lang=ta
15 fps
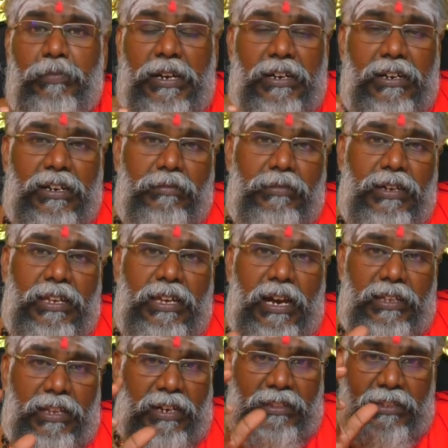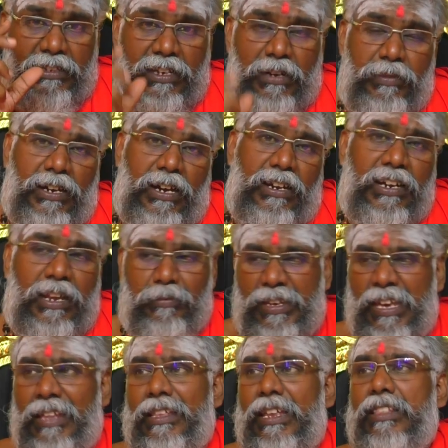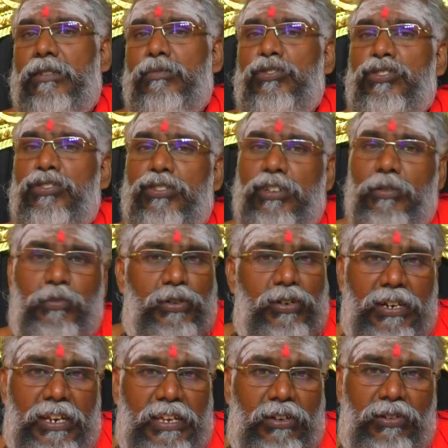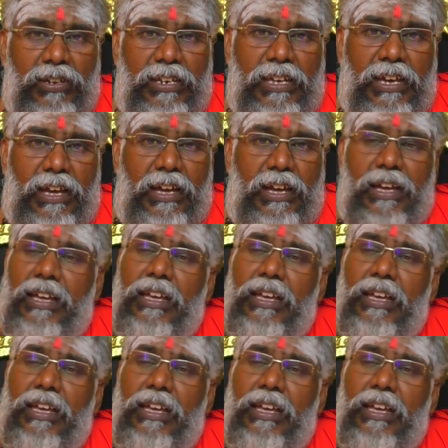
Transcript: பன்னெண்டரை மணி அது அர்த்த ஜாம காலம் நம்ம ஏன் அந்த நேரத்தில் முடிச்சுட்டு இருக்க போகிறோம்னு நினைக்கிறோம் இல்லையா